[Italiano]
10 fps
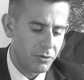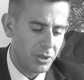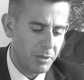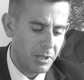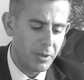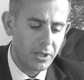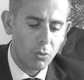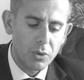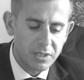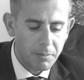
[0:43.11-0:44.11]
Fondamentalmente
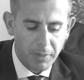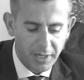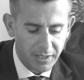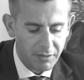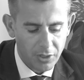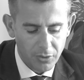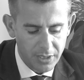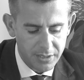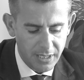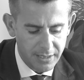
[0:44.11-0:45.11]
questi partivano
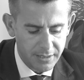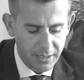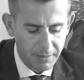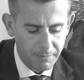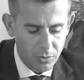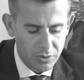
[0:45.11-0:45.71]
da Sassari,